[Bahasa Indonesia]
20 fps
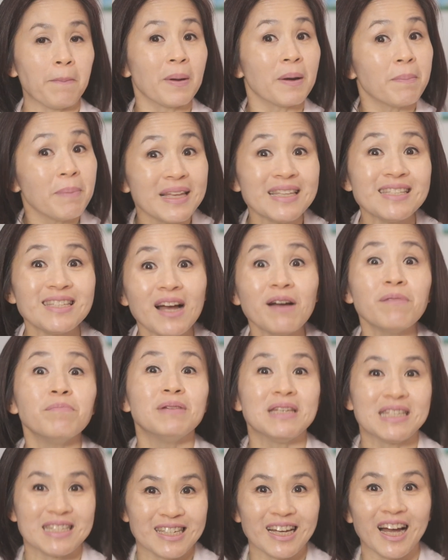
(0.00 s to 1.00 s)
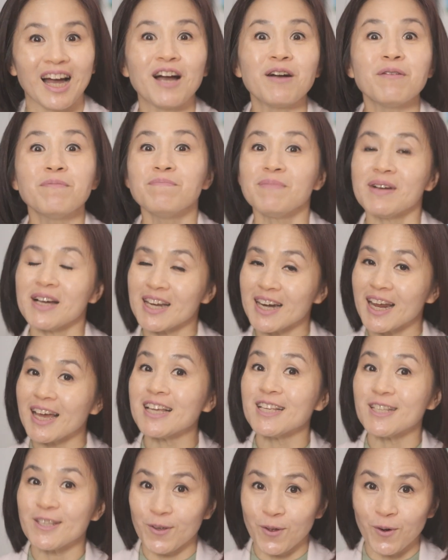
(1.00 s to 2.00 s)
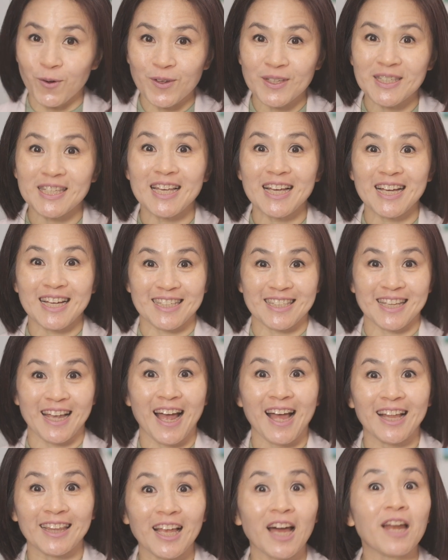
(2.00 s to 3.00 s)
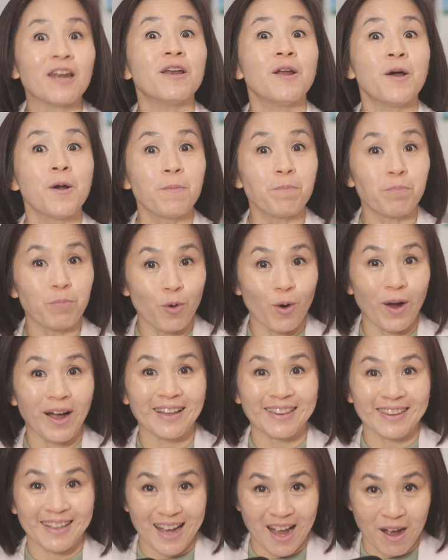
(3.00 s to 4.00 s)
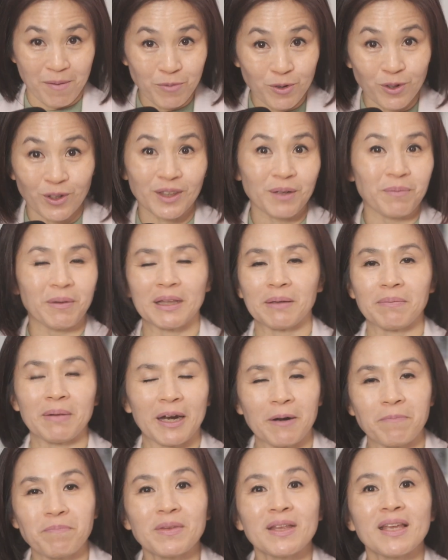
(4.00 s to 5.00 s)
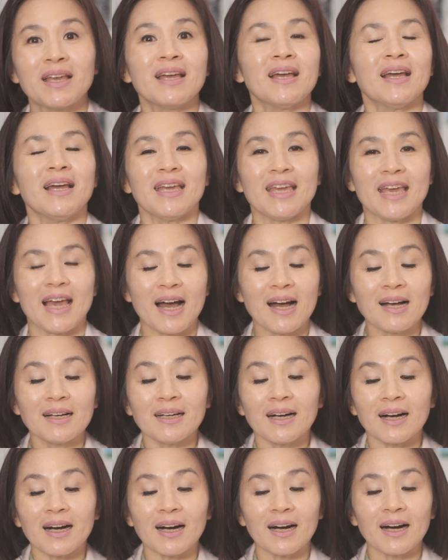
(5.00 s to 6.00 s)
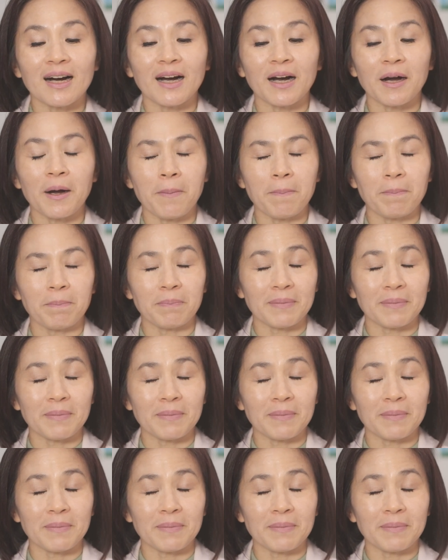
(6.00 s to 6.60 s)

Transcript: berbincang-bincang mengenai solusi kesehatan buat kamu teman-teman ya um,